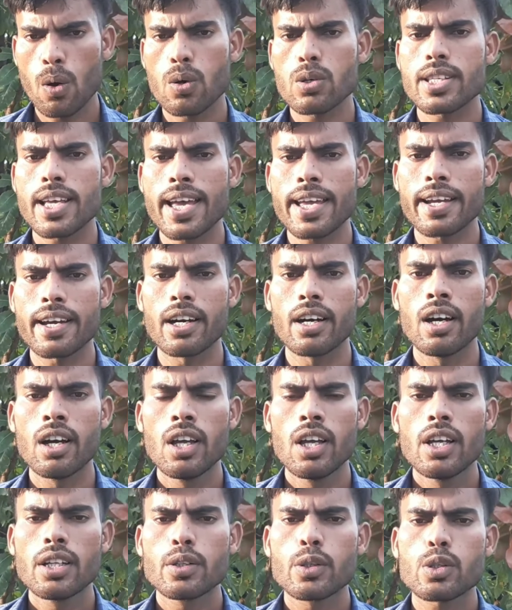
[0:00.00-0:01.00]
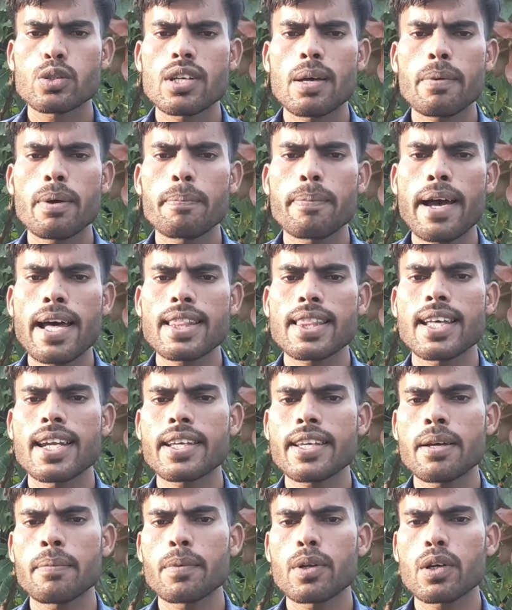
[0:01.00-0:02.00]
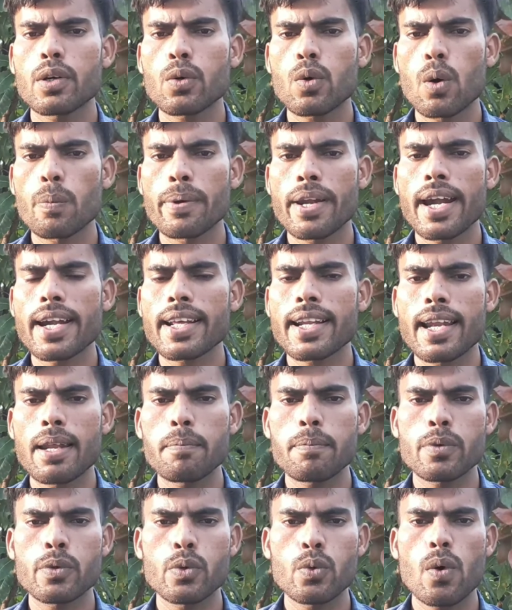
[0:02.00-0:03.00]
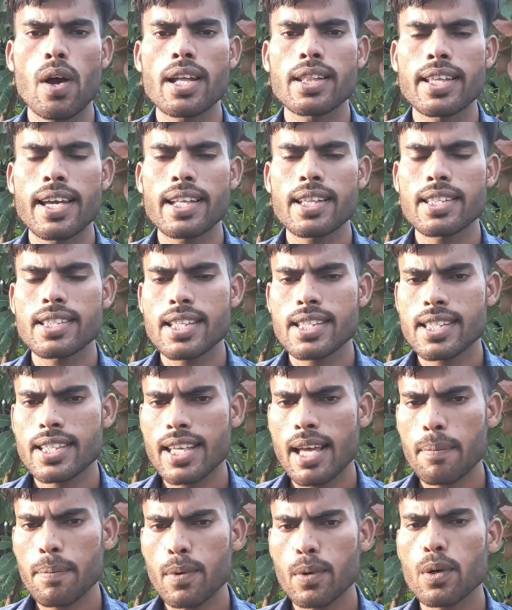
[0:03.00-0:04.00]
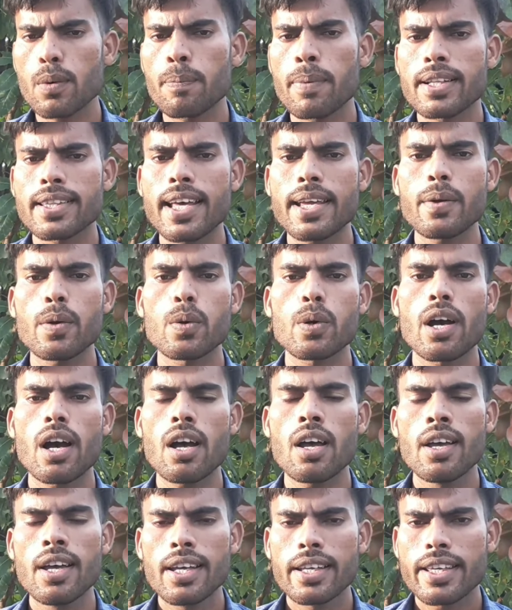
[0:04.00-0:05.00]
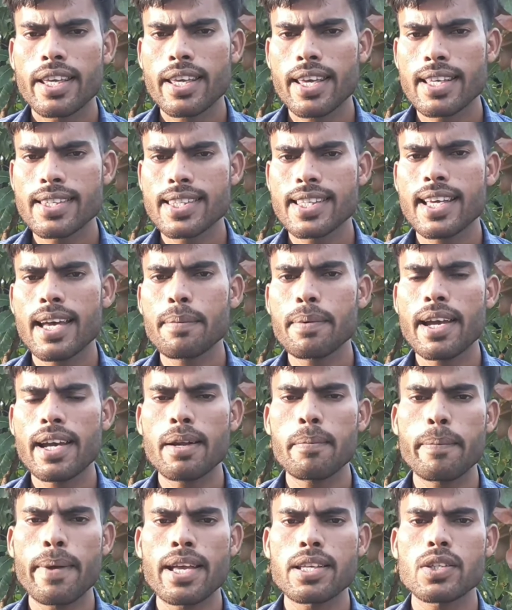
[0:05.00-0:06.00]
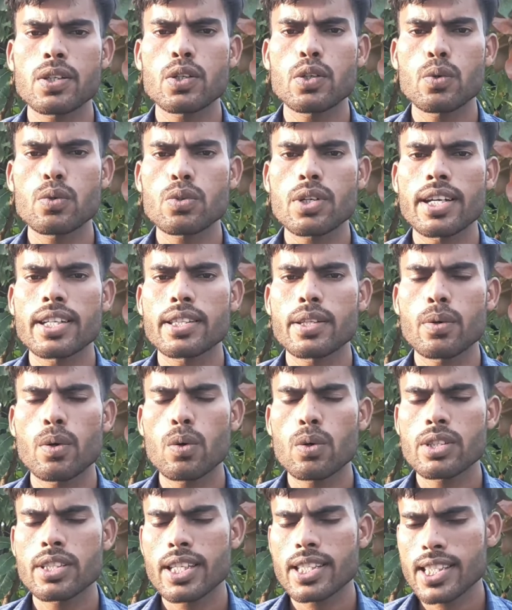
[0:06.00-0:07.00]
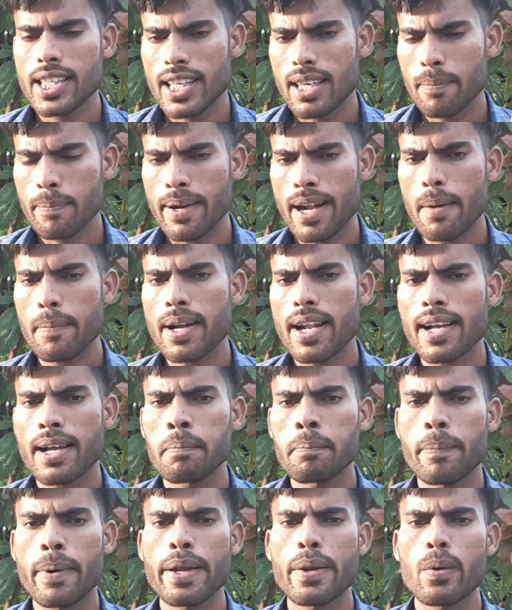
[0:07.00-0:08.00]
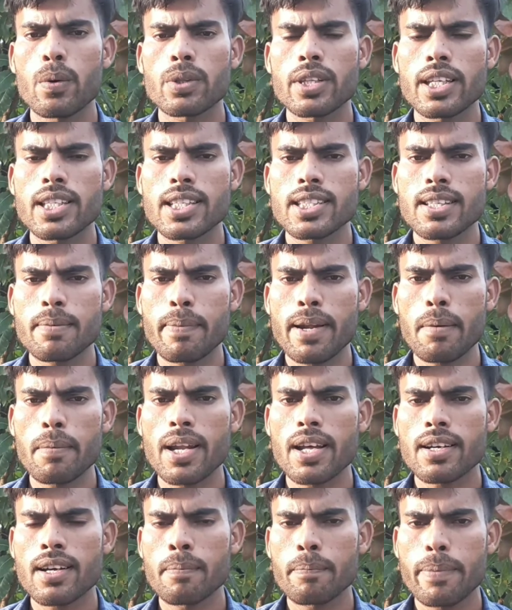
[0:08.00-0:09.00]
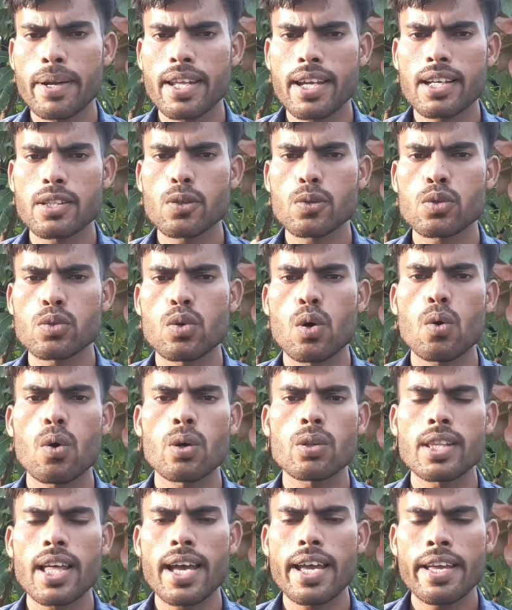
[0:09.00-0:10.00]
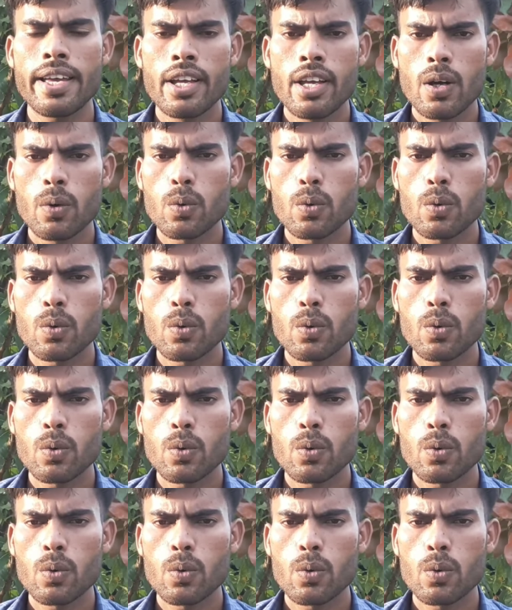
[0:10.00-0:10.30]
हो जाएगा तो दोस्तों यहाँ पे बात करें कि हम लोग का कॉपीराइट क्लेम क्यों आता है तो जैसे कि आप लोगों को पता ही होगा कि किसी का भी अगर मैजिक यूज करते हो जैसे कि बड़ा बड़ा कंपनी होते हैं जैसे बड़ा बड़ा कंपनी का जो सॉन्ग होता है